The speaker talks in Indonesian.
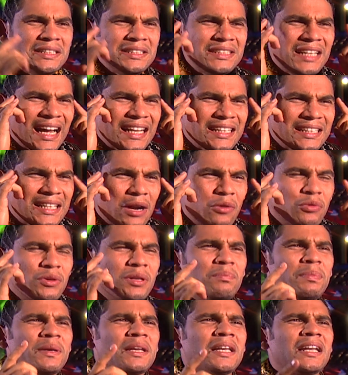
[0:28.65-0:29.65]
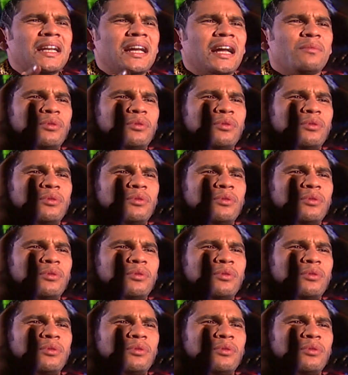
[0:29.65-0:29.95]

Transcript: Jangan terlalu dipikirkan.